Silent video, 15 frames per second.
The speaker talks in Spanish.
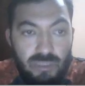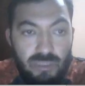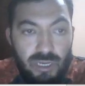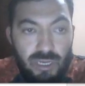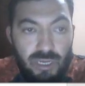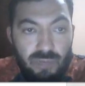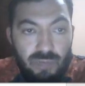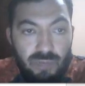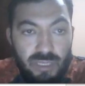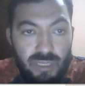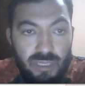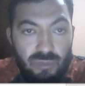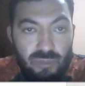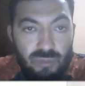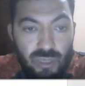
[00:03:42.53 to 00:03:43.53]
aquí
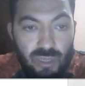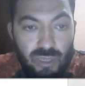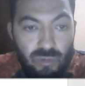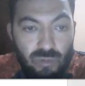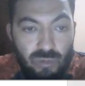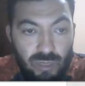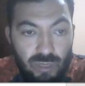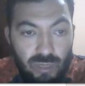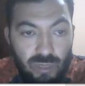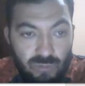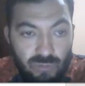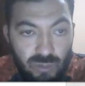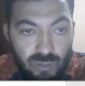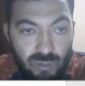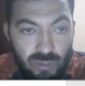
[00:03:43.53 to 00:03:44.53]
reemplazamos ya como tal los
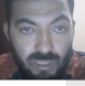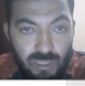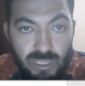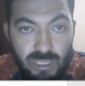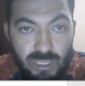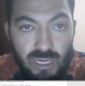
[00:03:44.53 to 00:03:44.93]
valores